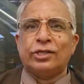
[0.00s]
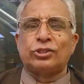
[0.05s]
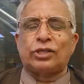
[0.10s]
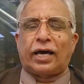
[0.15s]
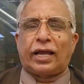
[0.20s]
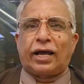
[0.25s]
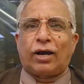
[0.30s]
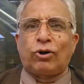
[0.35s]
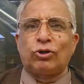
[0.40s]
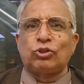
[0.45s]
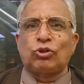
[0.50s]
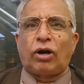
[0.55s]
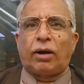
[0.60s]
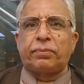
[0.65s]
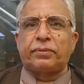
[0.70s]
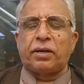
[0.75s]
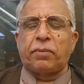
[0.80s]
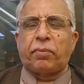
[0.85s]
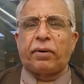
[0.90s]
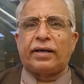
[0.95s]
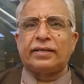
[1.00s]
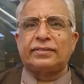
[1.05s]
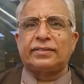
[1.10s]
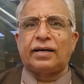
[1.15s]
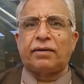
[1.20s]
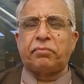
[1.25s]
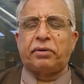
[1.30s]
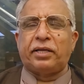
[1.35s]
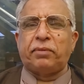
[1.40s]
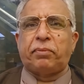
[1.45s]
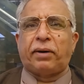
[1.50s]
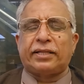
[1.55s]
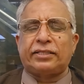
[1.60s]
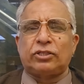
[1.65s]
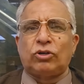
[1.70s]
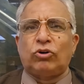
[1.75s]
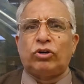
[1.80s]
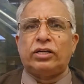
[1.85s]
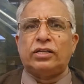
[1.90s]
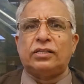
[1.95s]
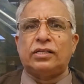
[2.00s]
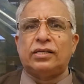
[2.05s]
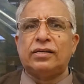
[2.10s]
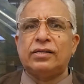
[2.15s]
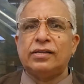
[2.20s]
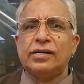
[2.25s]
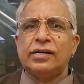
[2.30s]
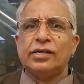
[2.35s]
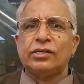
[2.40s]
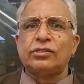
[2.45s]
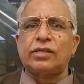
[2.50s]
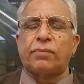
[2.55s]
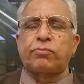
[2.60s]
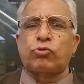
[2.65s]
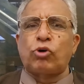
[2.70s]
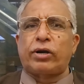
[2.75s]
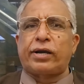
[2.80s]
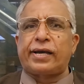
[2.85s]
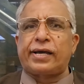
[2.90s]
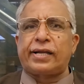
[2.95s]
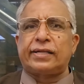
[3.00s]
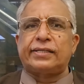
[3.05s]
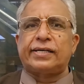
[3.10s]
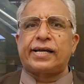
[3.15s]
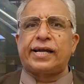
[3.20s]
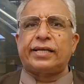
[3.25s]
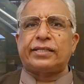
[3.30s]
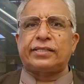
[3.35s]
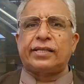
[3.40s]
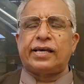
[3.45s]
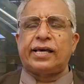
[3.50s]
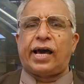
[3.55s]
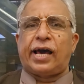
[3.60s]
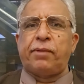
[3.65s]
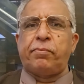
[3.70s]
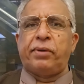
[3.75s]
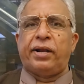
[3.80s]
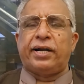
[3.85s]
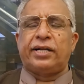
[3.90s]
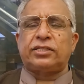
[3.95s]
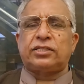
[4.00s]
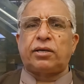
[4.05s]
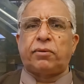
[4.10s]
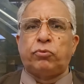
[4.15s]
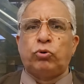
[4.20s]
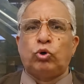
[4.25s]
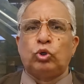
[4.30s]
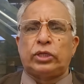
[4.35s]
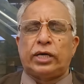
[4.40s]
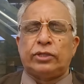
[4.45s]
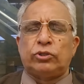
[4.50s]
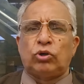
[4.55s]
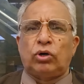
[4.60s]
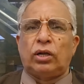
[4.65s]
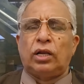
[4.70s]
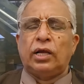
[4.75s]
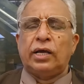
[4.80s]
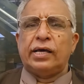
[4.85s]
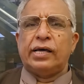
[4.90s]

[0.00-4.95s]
सारा कुछ तो आपके पास था बड़ी बातें हो रही थी सबको कह रहा था कि इतने अनमेड सबूत हैं तो